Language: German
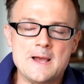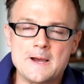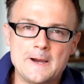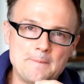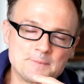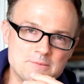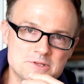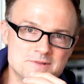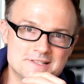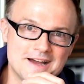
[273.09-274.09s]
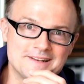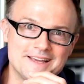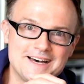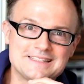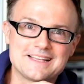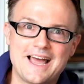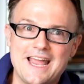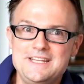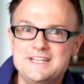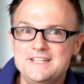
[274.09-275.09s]
Ähm, da muss man sagen, er hat
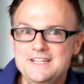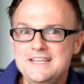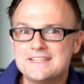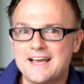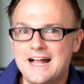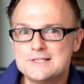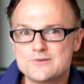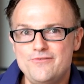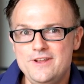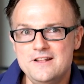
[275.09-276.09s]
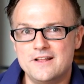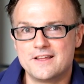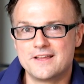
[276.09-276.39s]
eigentlich nicht allzu viel